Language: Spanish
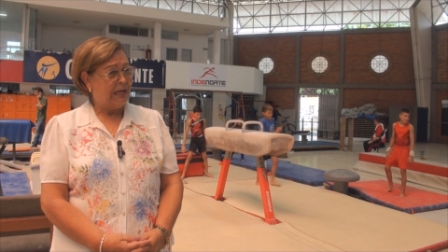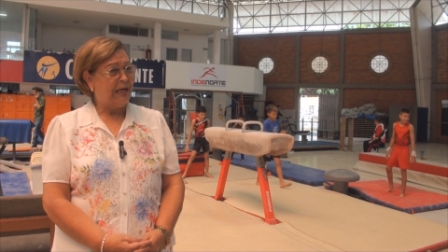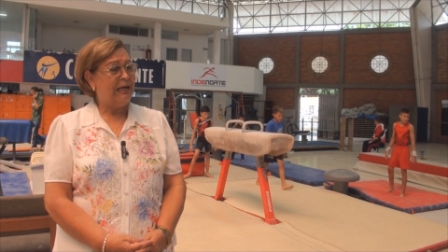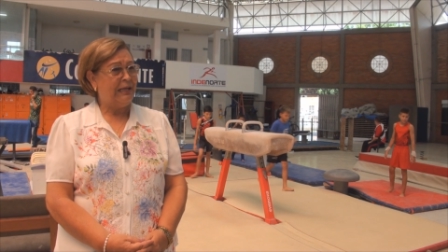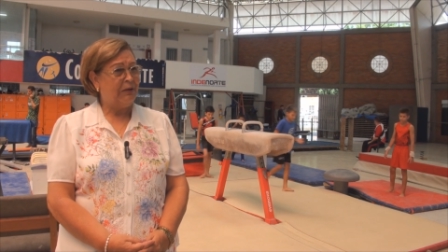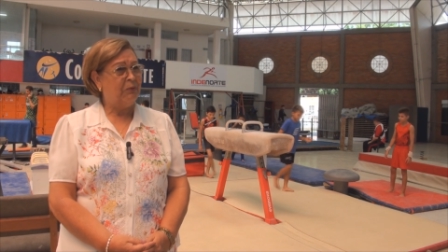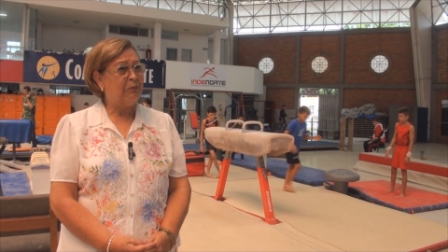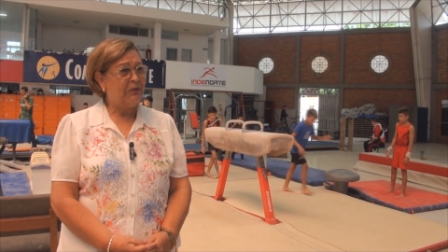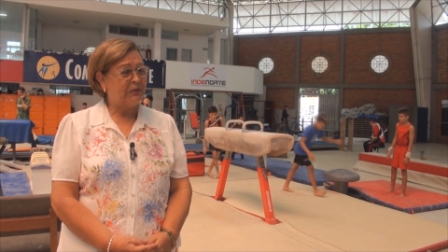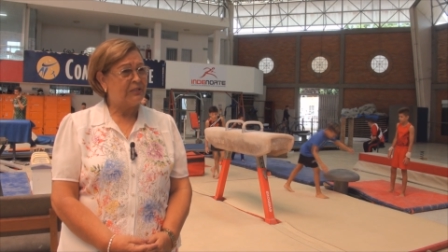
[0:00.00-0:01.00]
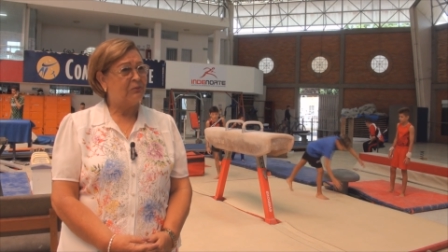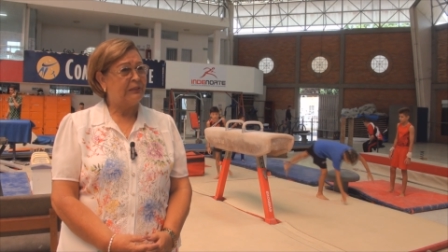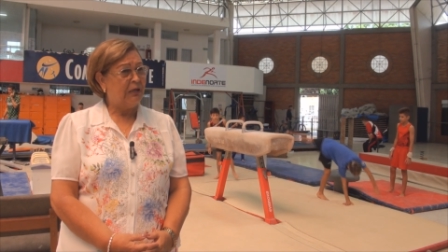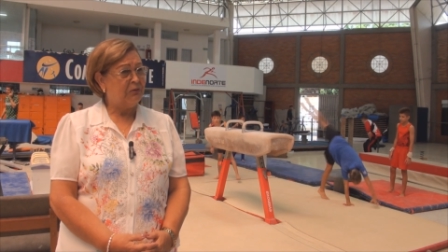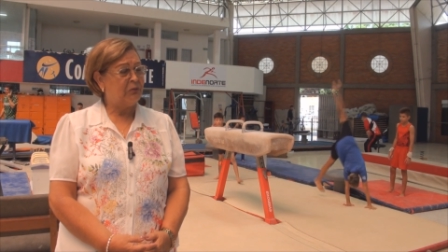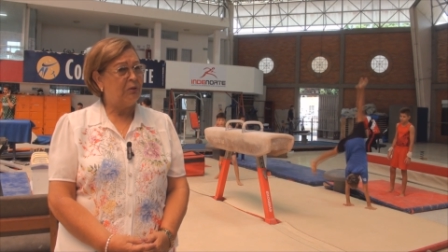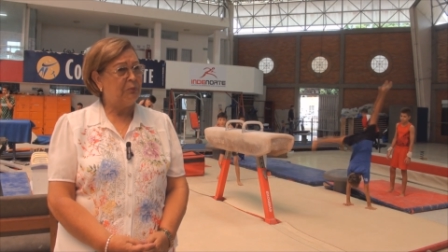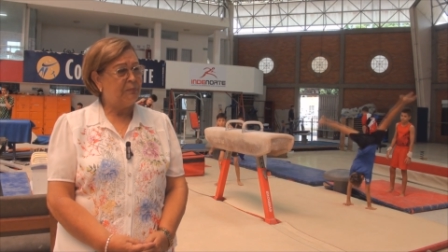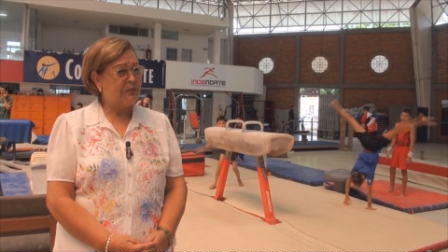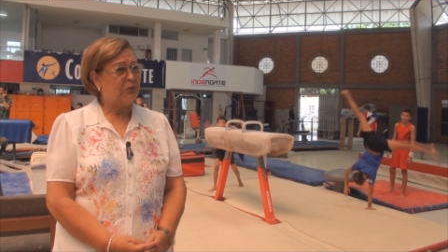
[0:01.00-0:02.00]
nos ha dado buenos resultados. Los
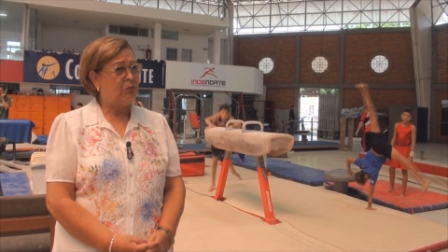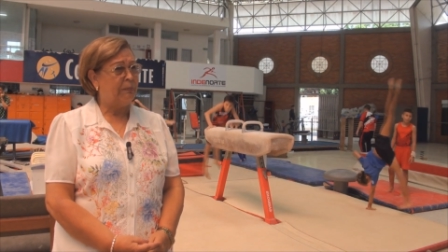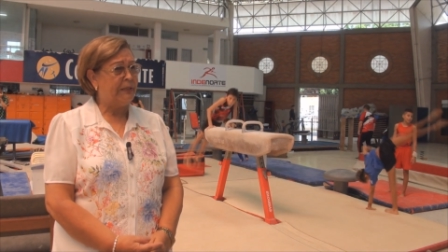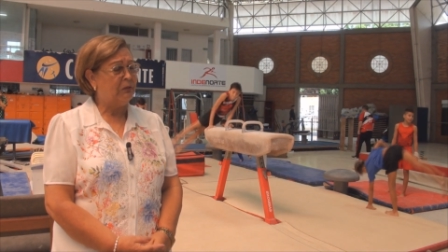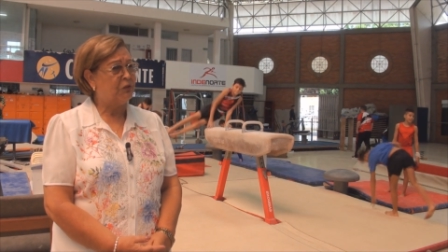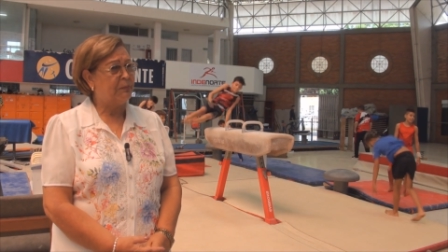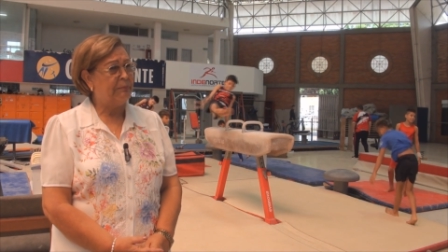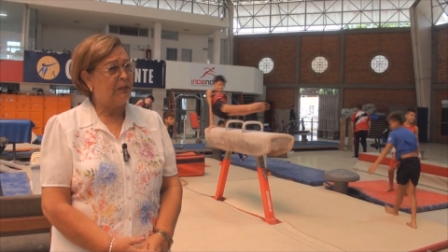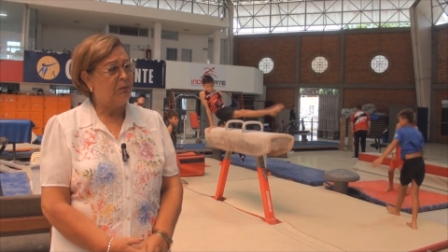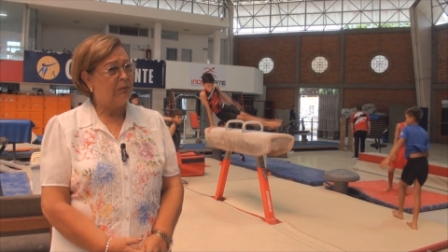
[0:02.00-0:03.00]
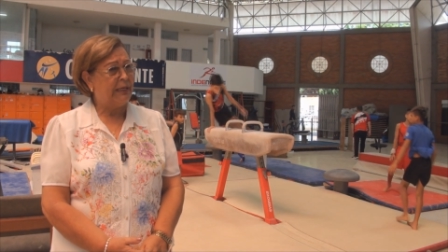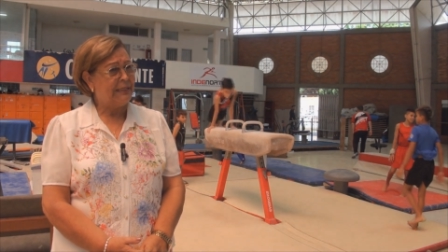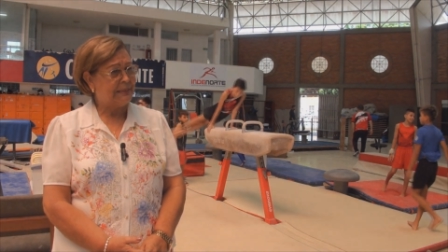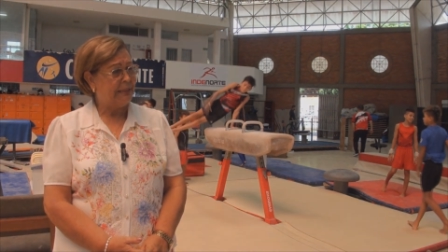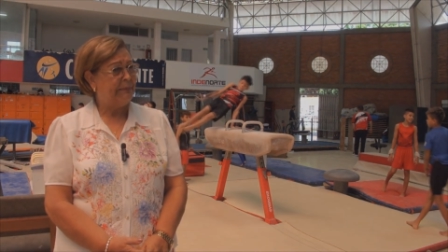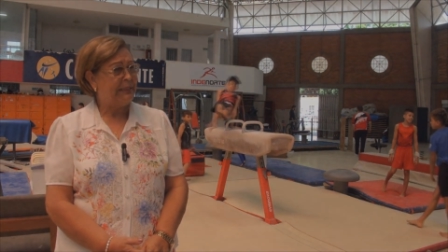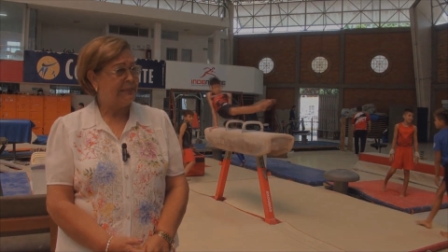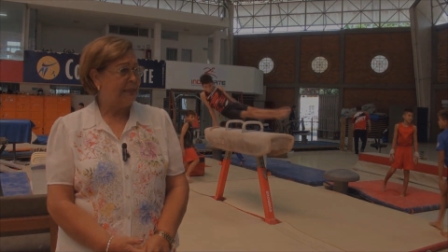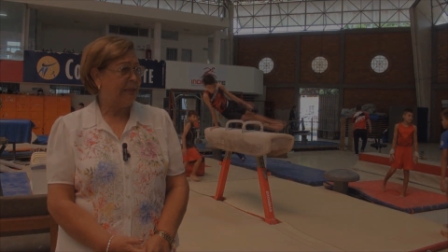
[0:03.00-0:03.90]
hemos visto ocupando los primeros lugares, además de